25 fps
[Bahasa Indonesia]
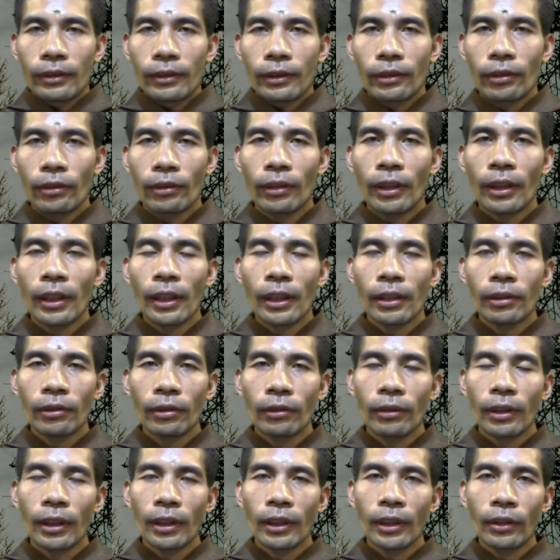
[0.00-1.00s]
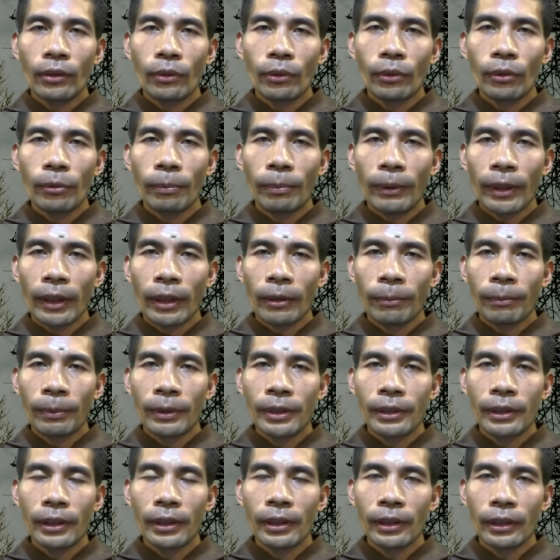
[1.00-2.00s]
Saudara-saudariku para
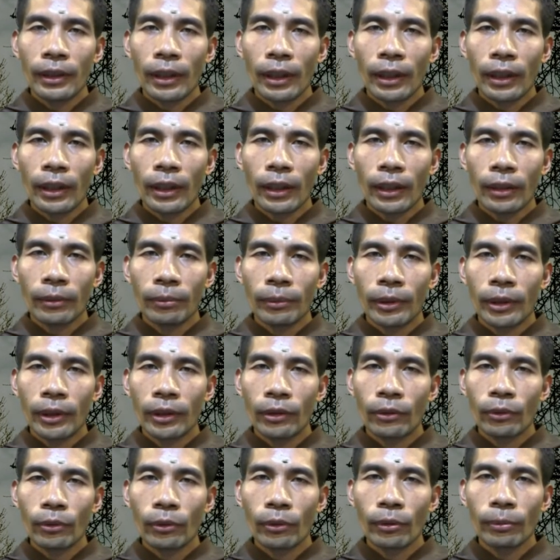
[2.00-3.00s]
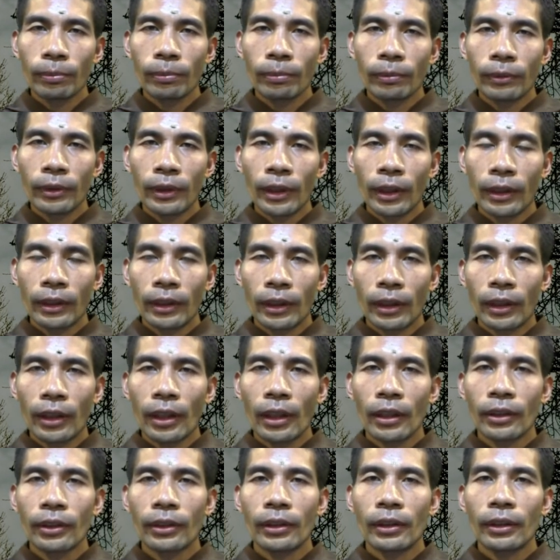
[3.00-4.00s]
pencinta Karmelitub yang
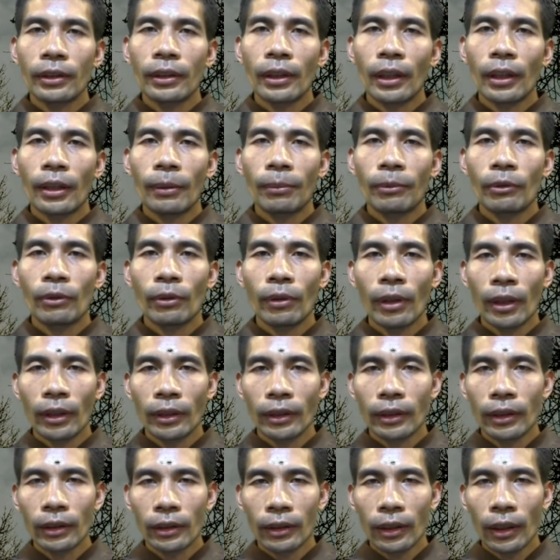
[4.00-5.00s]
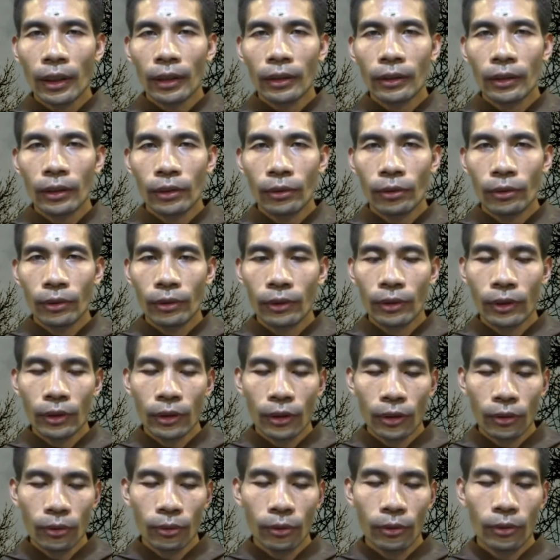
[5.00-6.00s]
terkasih dalam Tuhan kita Yesus
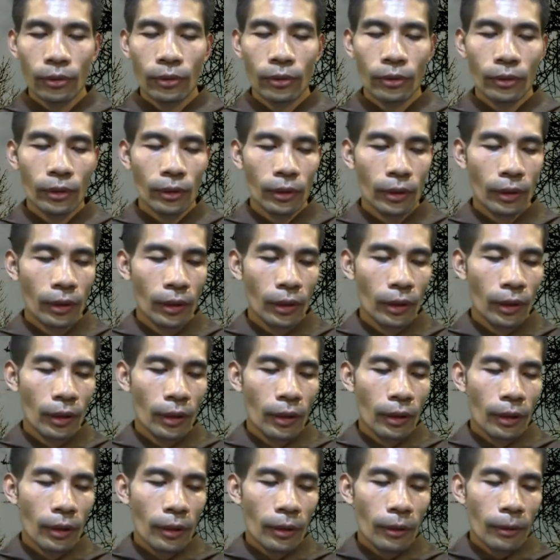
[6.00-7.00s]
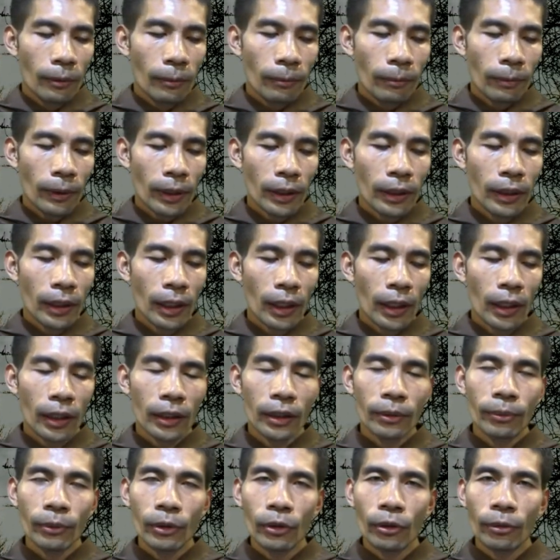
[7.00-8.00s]
Kristus. Pada
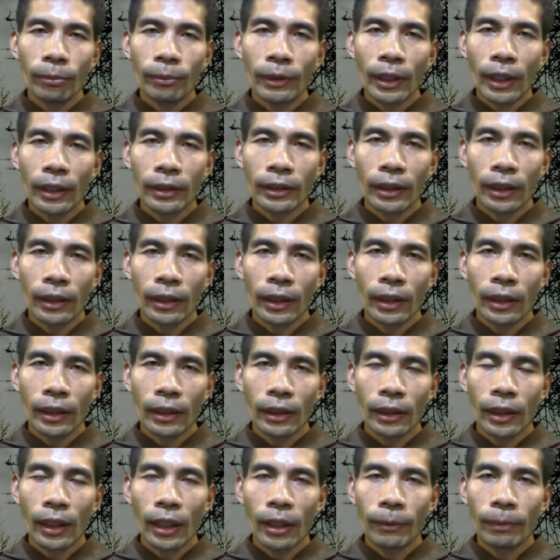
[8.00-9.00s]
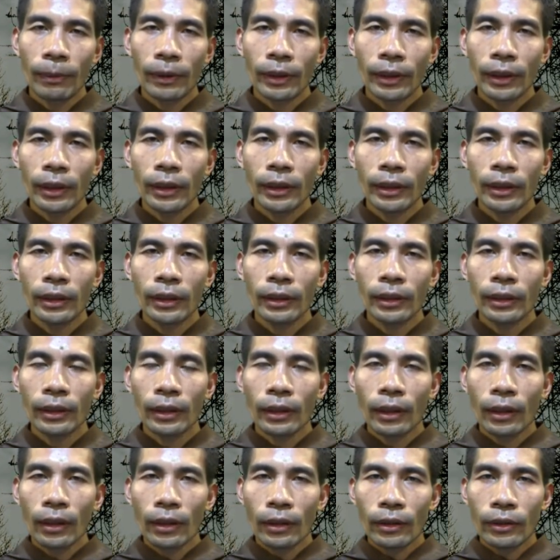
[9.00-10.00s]
hari Minggu biasa yang ke-8 ini,
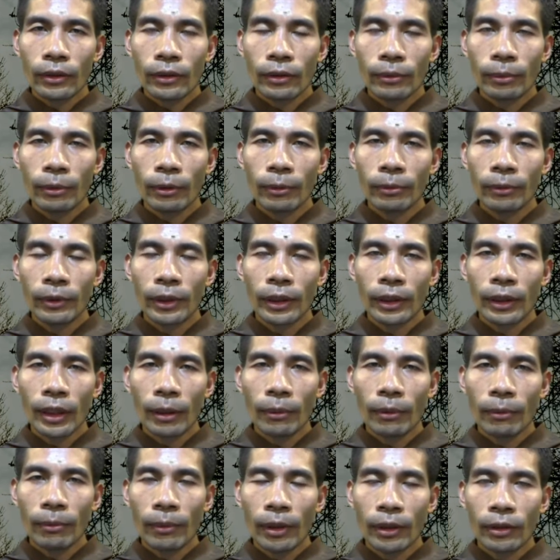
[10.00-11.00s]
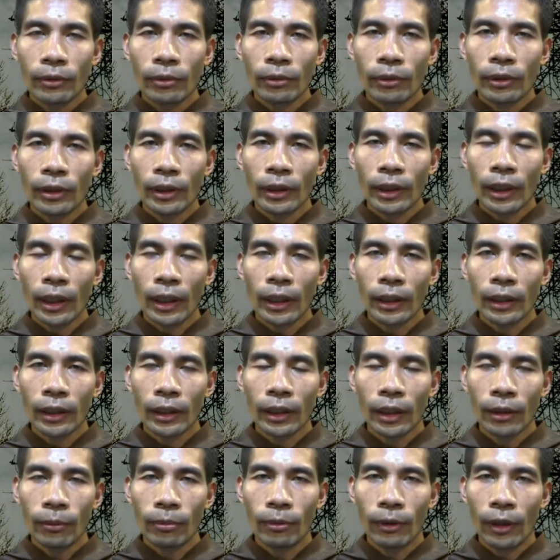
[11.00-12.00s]
sebelum kita memasuki hari
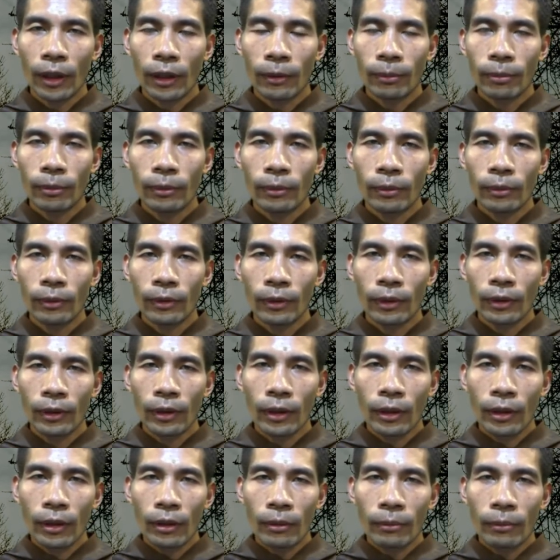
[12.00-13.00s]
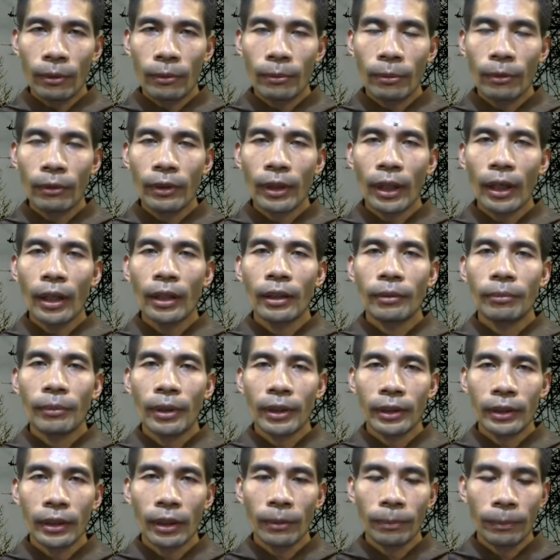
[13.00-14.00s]
Rabu Abu, pembukaan
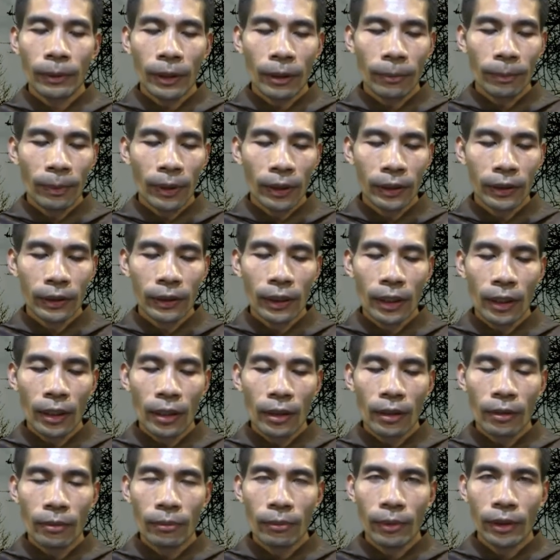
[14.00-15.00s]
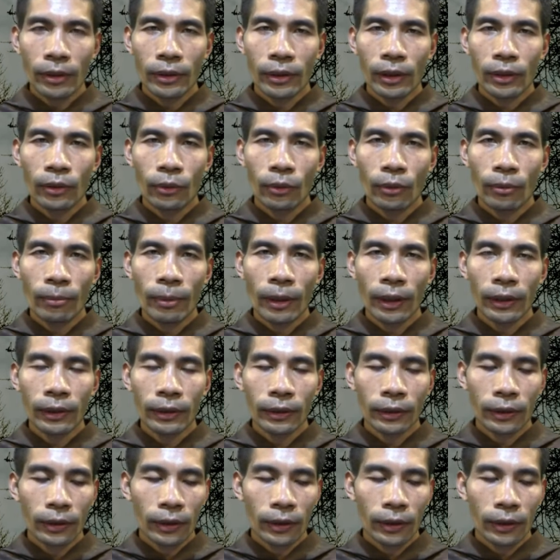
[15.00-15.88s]
masa Prapaskah, masa Tobat,